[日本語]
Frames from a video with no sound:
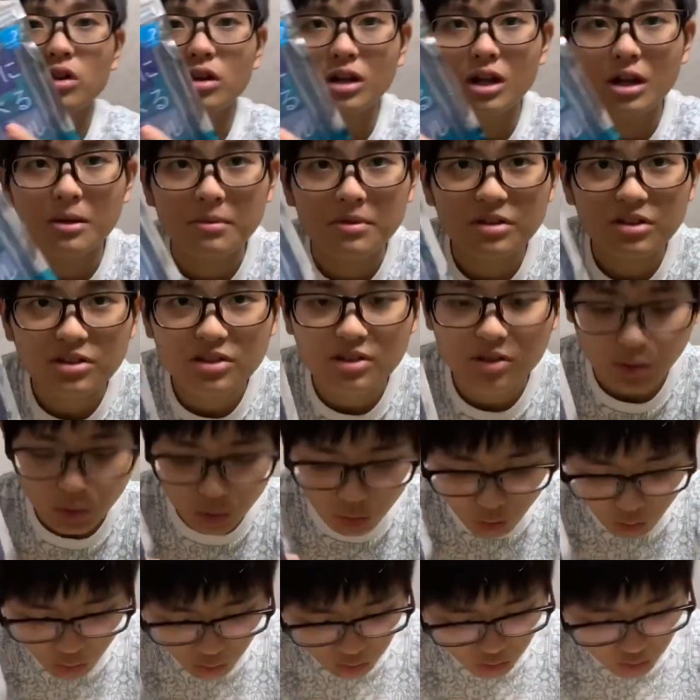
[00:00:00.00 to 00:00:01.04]
レベル2、
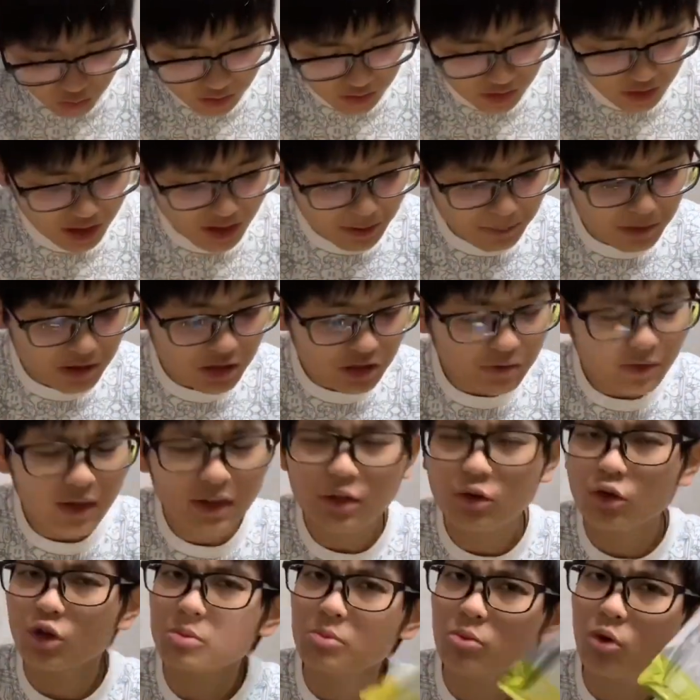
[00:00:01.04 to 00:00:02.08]
こ、これね、レベル
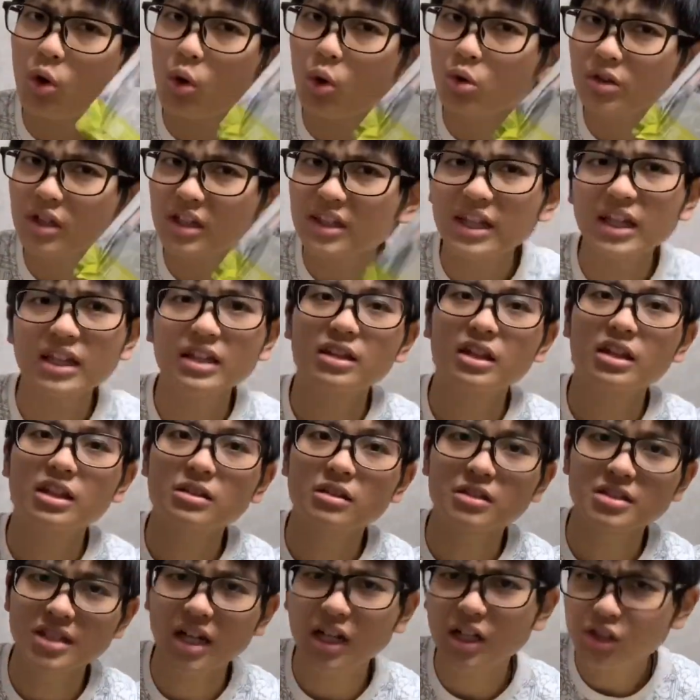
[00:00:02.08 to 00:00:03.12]
1よりもお値段的な
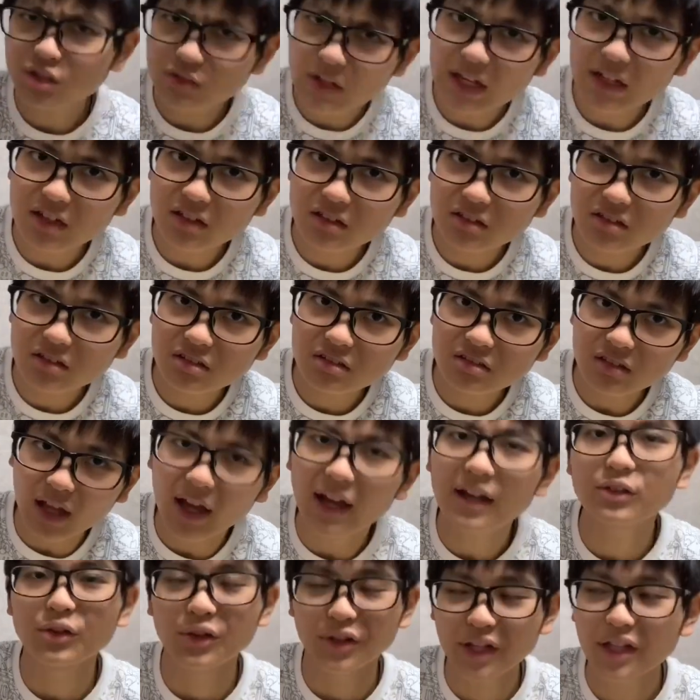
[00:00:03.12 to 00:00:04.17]
100円
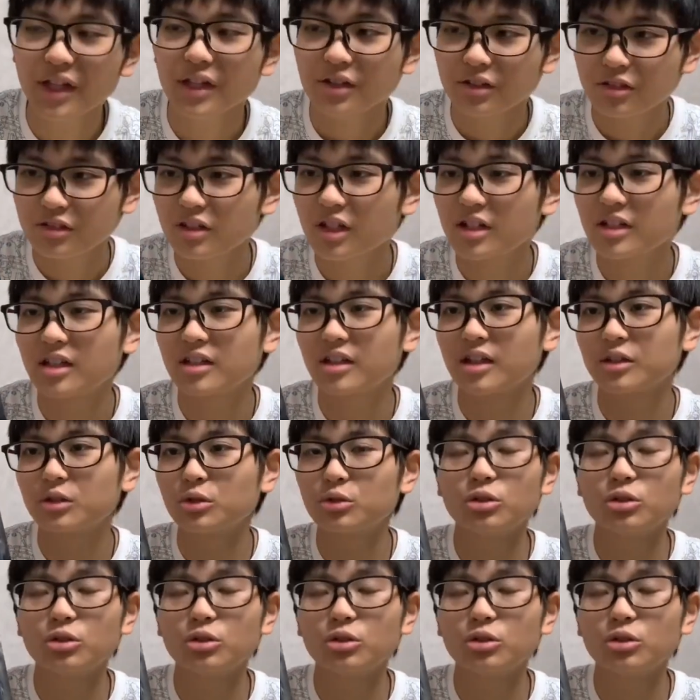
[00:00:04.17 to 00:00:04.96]
高いのかなぐらいなんだけど、